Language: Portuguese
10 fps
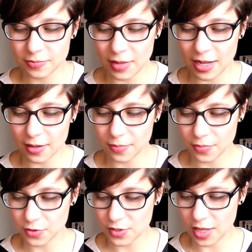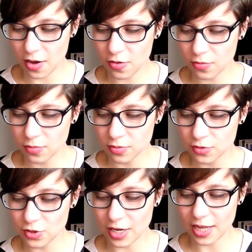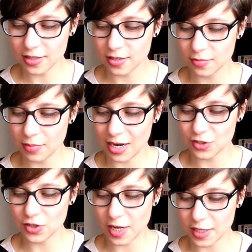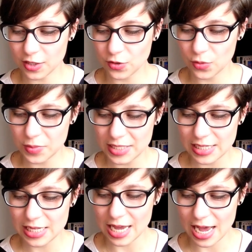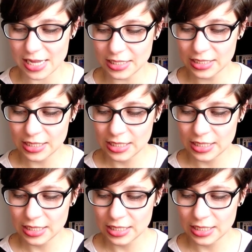mala postal direta, mala direta domiciliária.